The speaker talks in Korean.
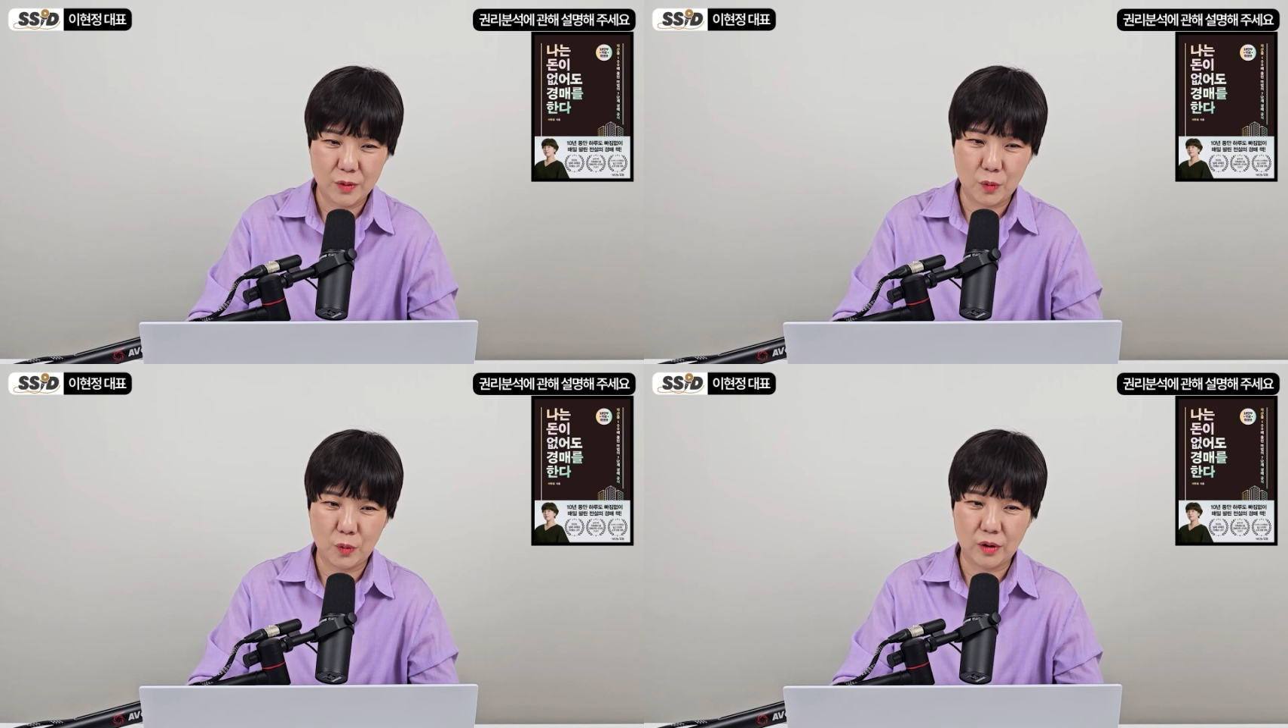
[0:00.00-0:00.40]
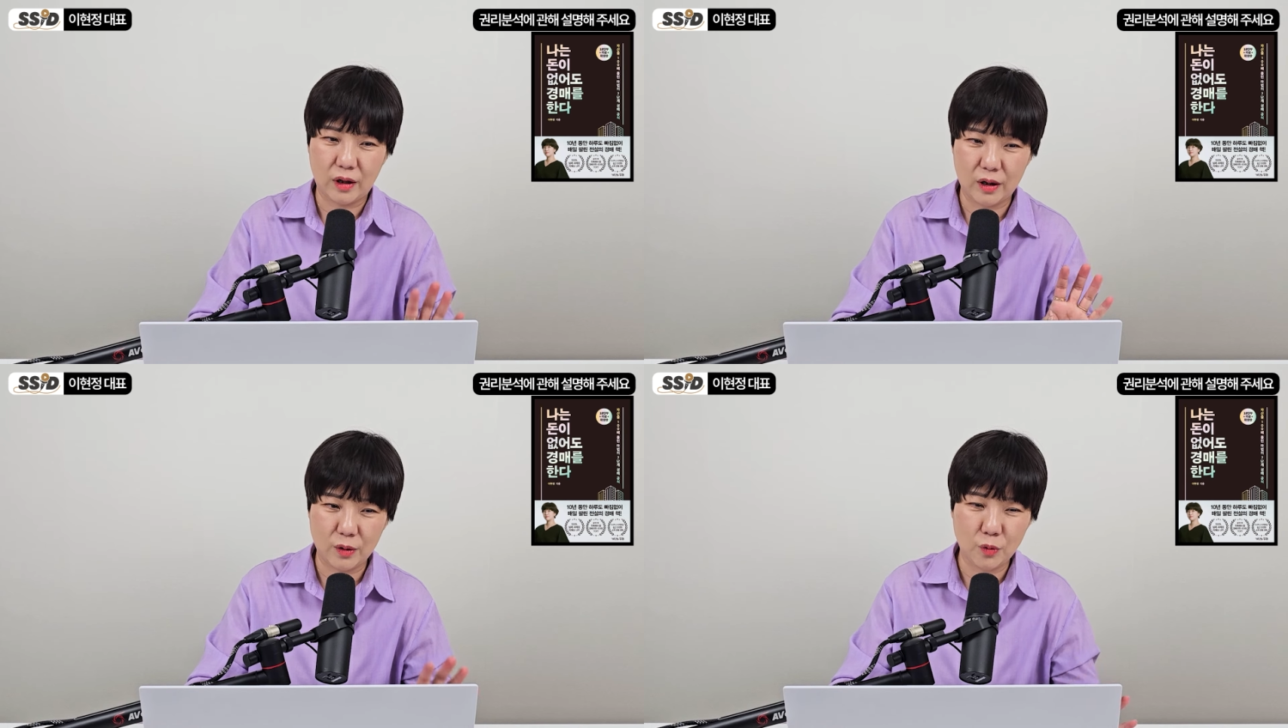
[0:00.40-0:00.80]

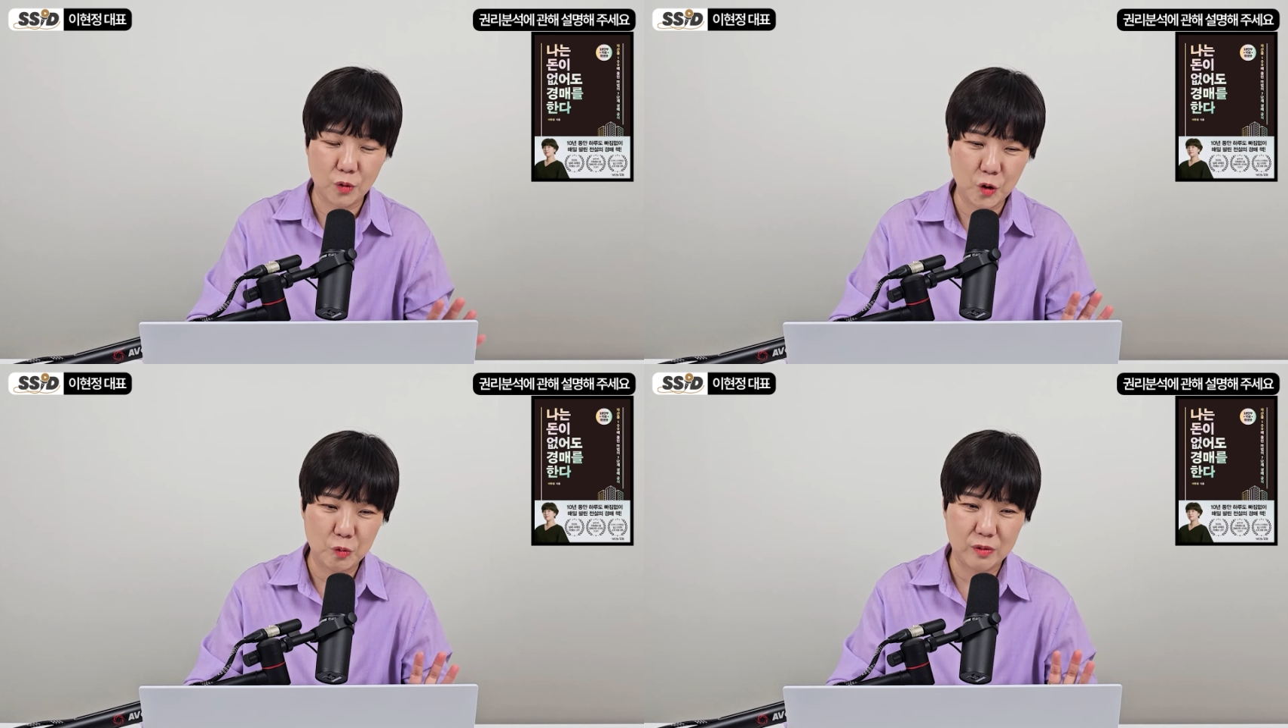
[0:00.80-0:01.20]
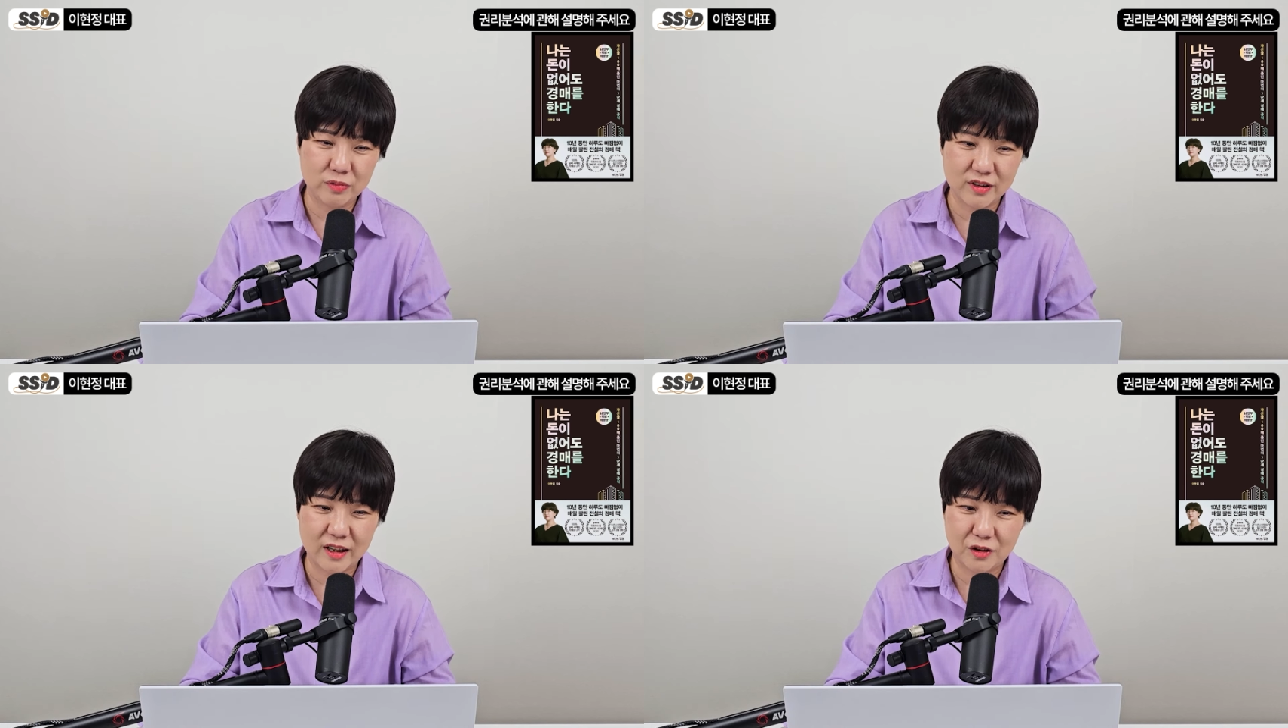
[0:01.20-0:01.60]
이렇게 공유물
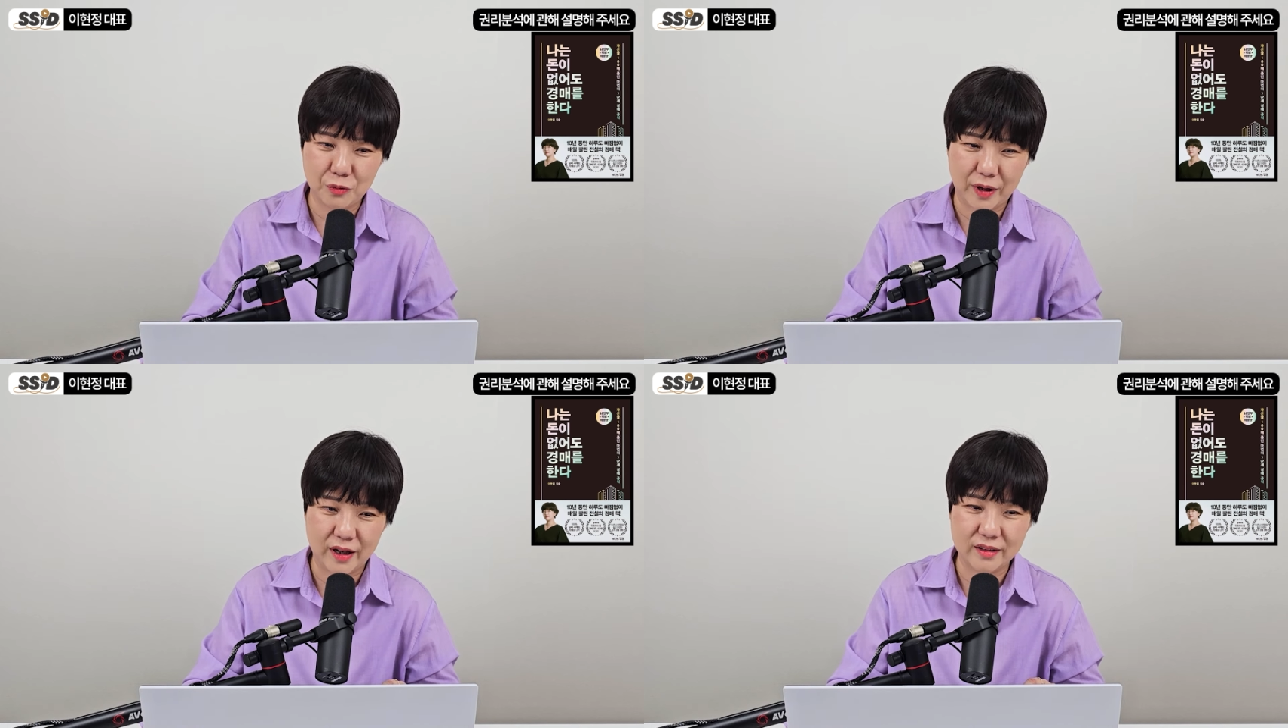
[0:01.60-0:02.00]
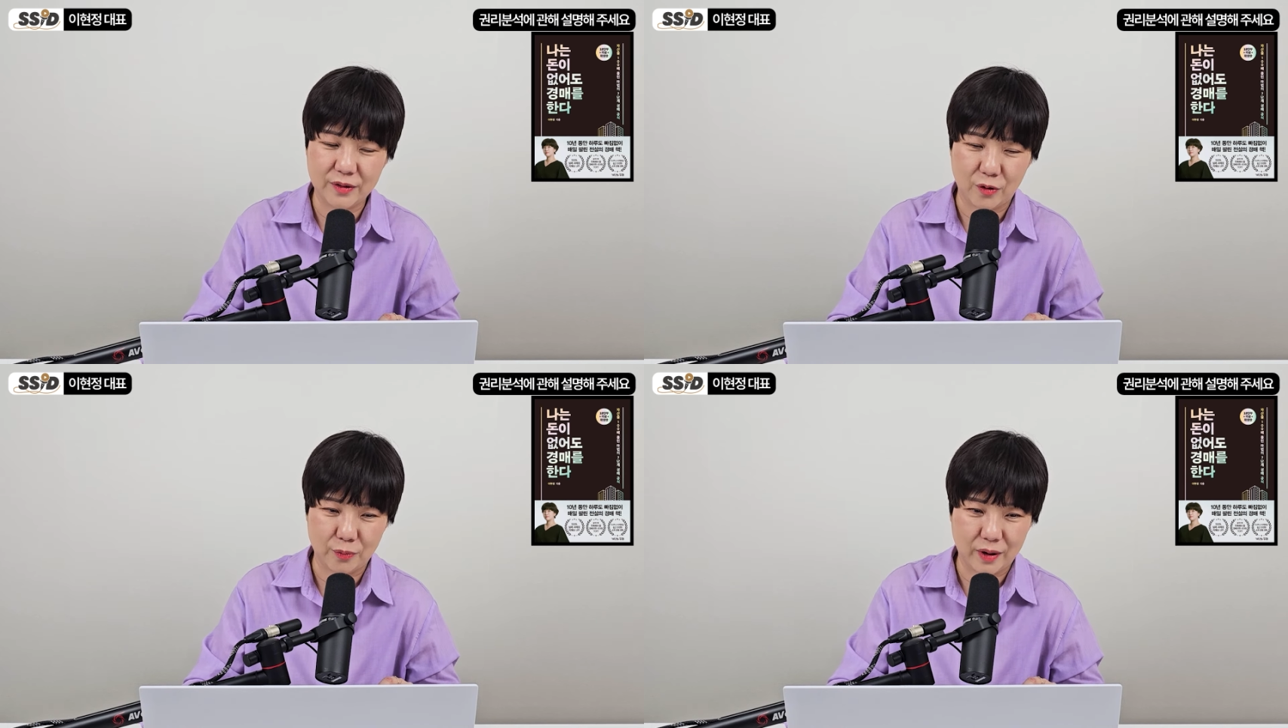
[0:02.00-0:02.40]
분할을 위한
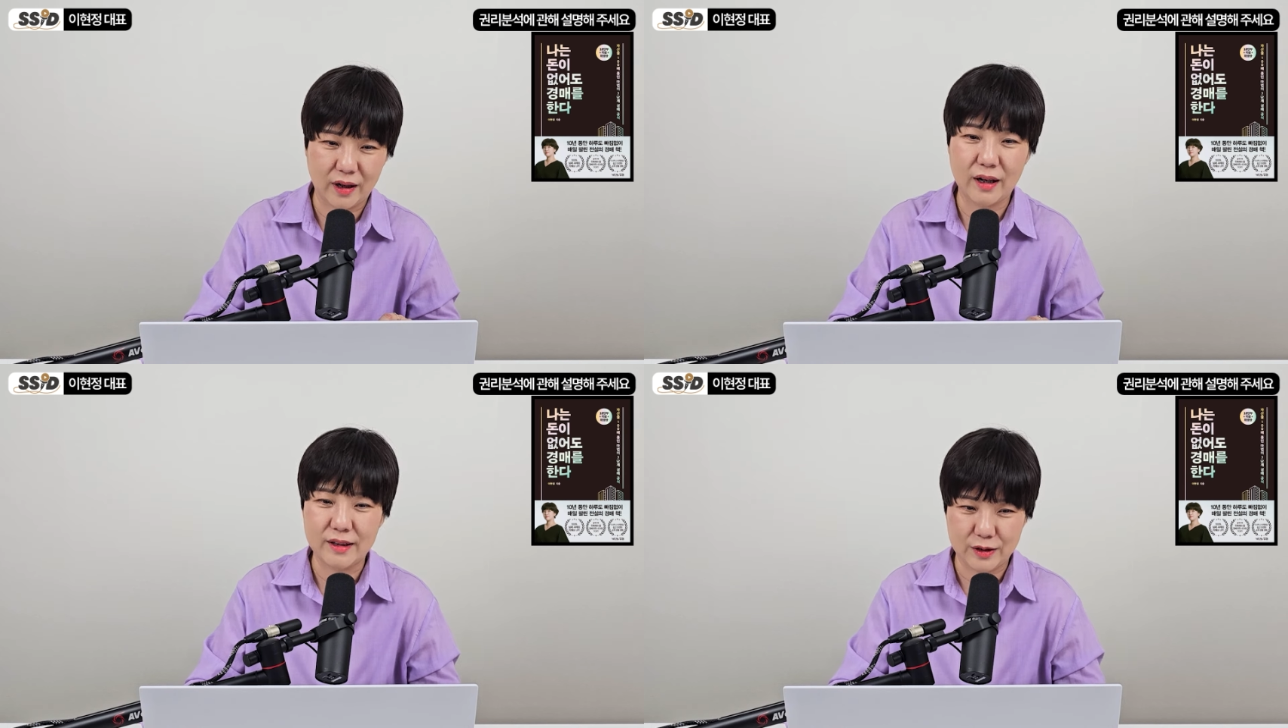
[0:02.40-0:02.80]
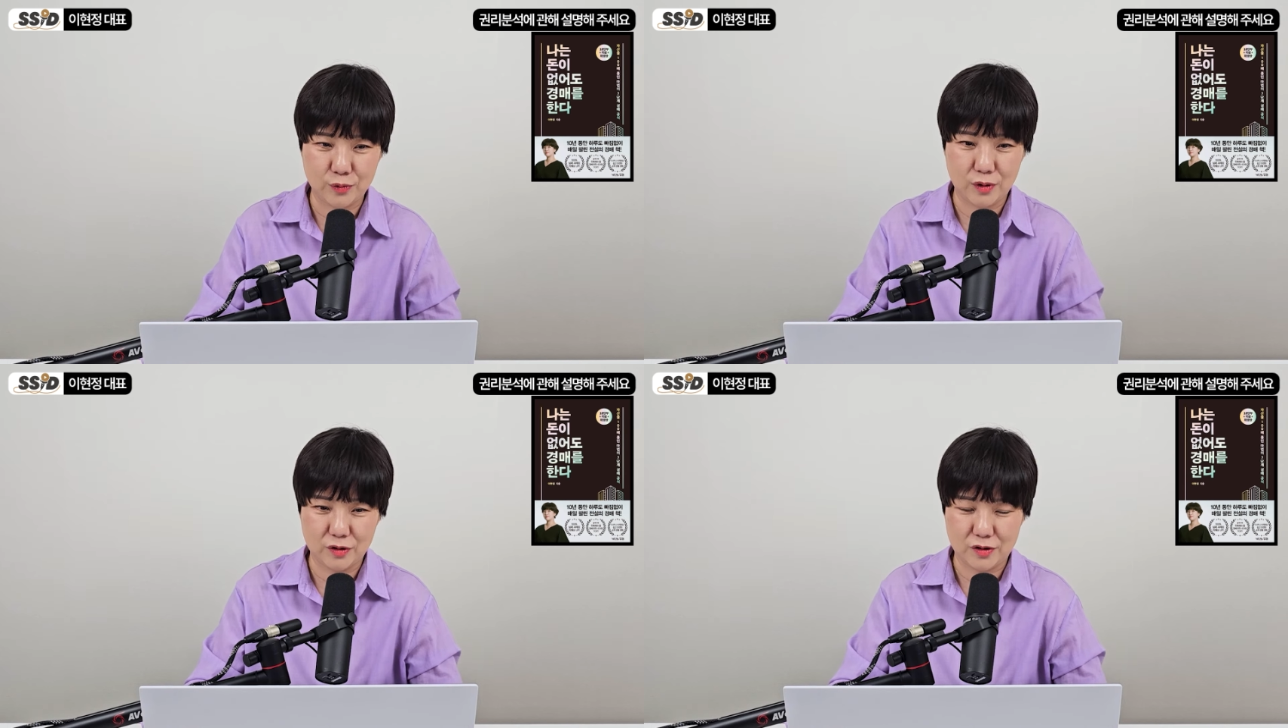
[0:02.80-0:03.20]
경매가
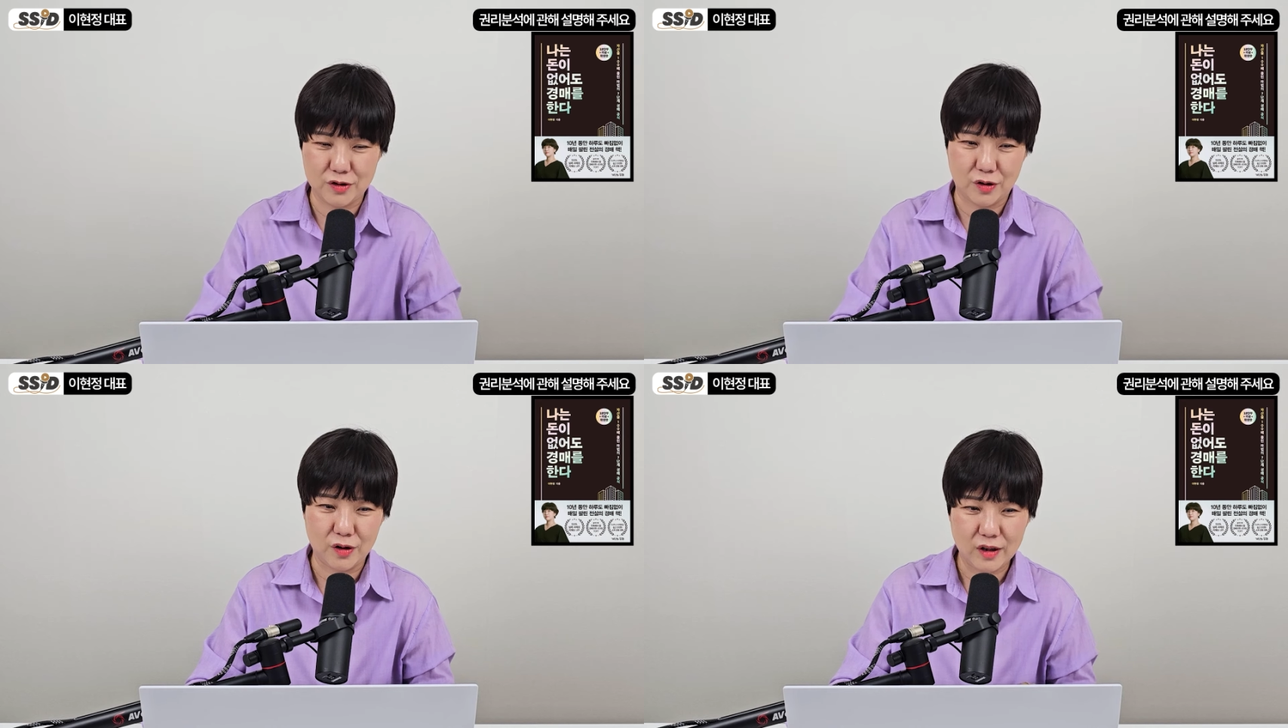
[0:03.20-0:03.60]
이루어졌죠.